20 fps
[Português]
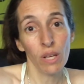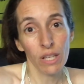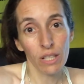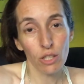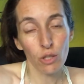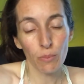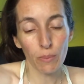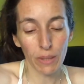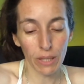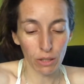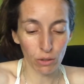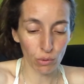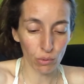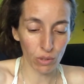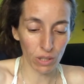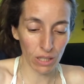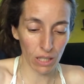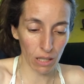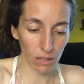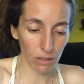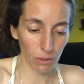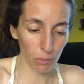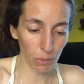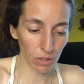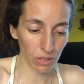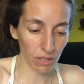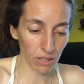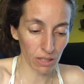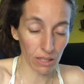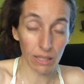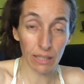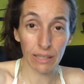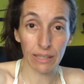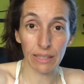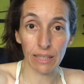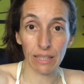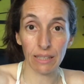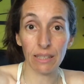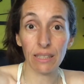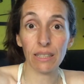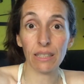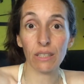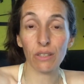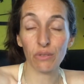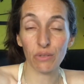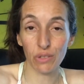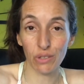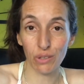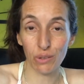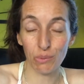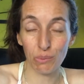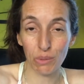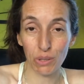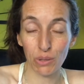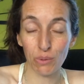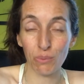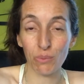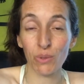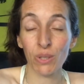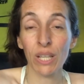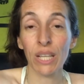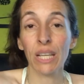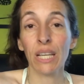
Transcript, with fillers: espreita o canal e pode ser que lhe interesse e queira fazer o mesmo.